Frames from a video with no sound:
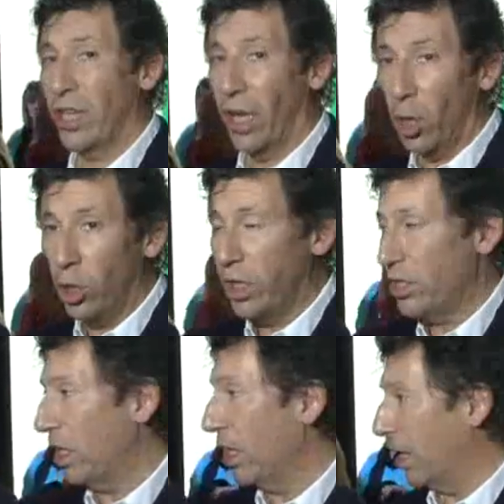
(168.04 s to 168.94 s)
hacia dónde
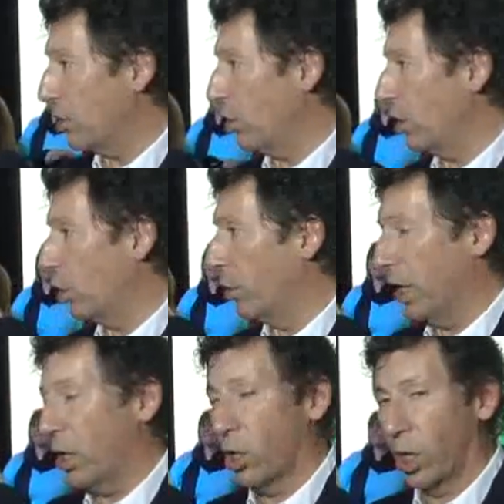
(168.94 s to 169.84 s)
sigue la acción de
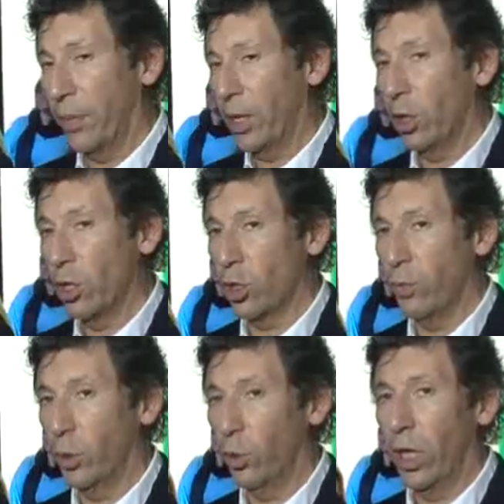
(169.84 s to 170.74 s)
gobierno respecto de esos
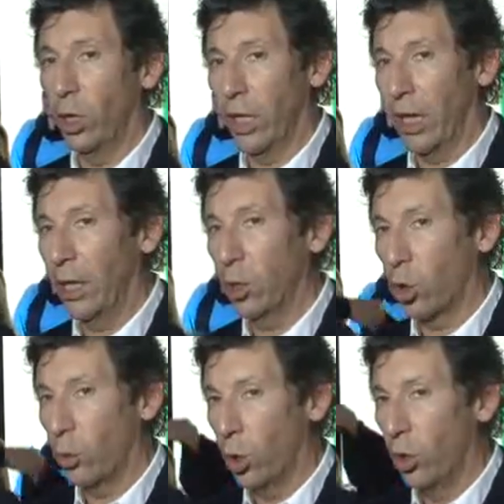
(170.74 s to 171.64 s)
postulados tan
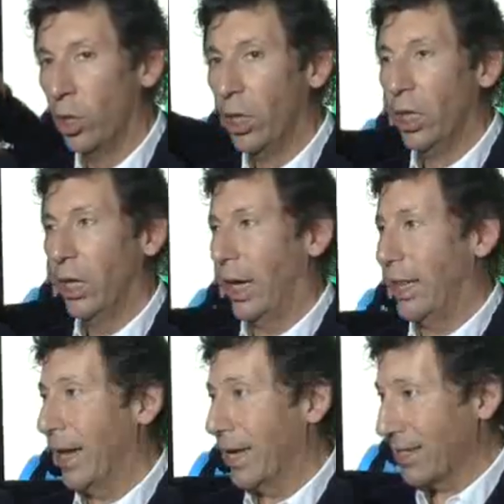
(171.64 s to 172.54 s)
altos como
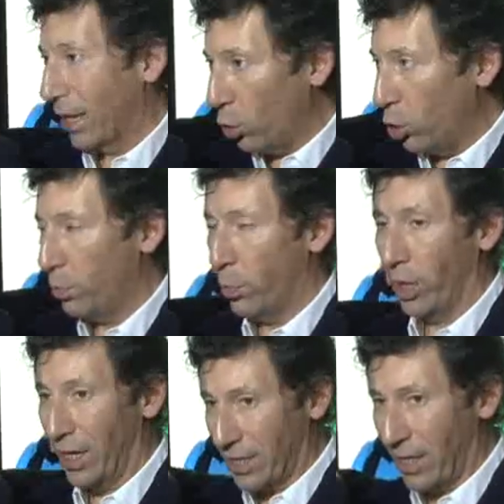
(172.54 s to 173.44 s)
el de la salud,
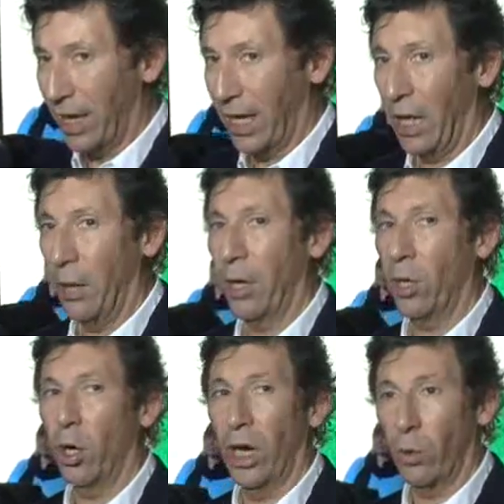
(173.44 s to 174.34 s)
poder hacerla cada vez
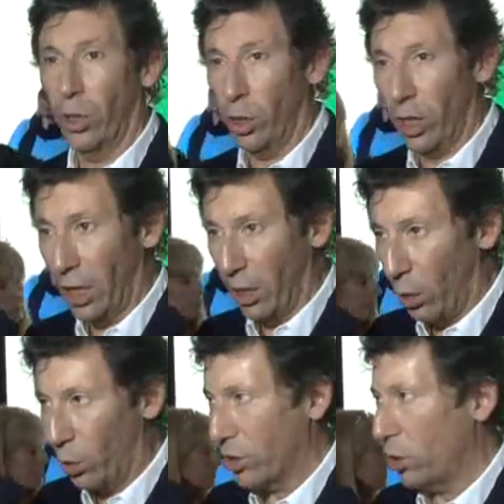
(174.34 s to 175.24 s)
mejor, la cuestión de la, de
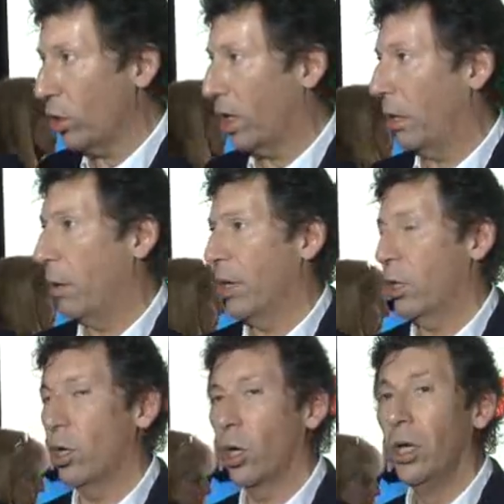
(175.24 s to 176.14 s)
la educación cada vez
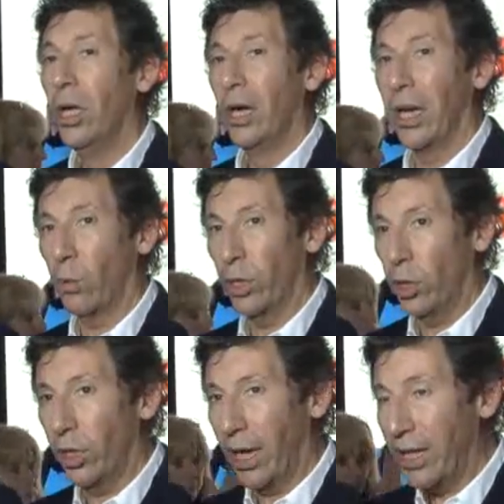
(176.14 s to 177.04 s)
mejor, la
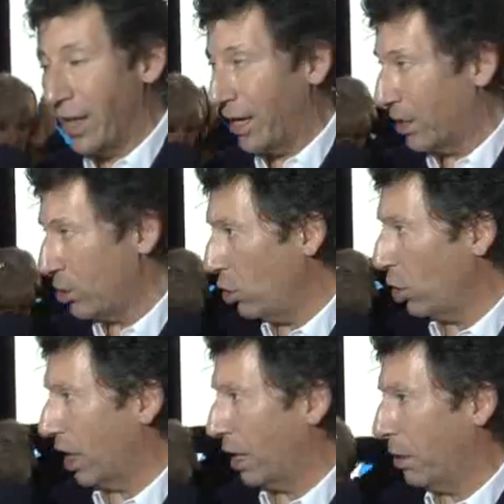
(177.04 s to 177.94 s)
cuestión de la
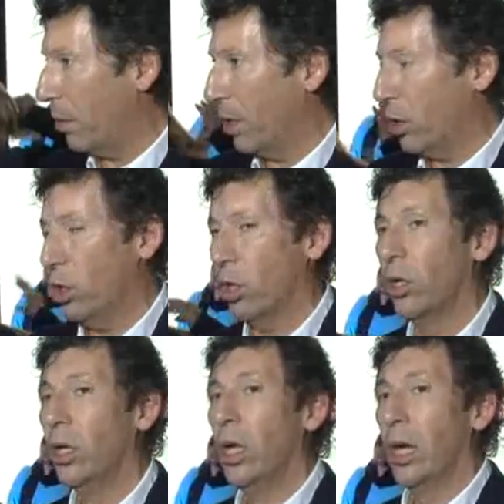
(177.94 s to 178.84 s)
integración cada vez mejor,
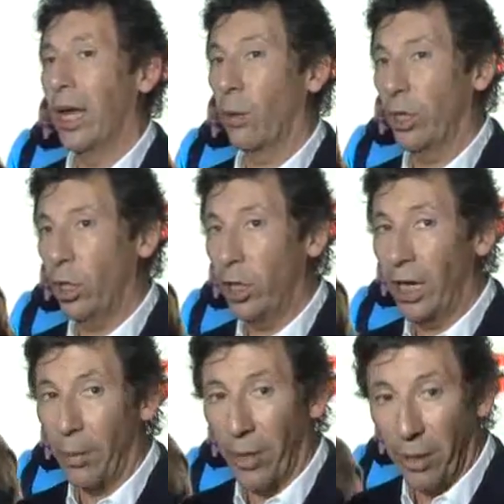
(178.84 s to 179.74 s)
la cuestión
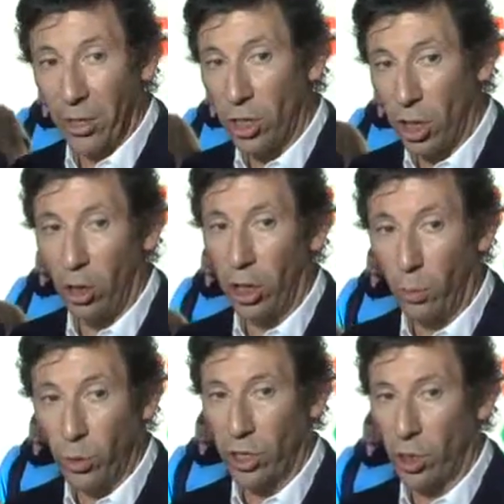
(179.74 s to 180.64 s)
de la prevención, de
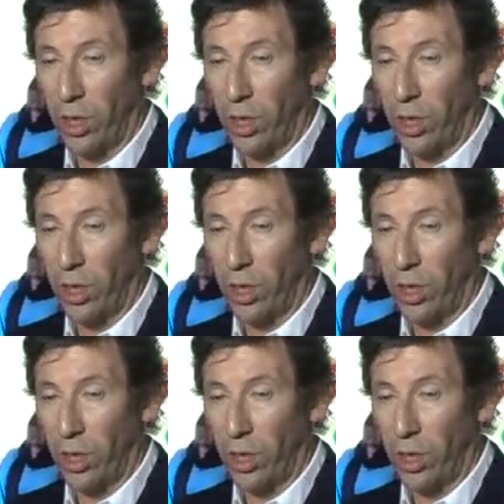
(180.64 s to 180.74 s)
muchas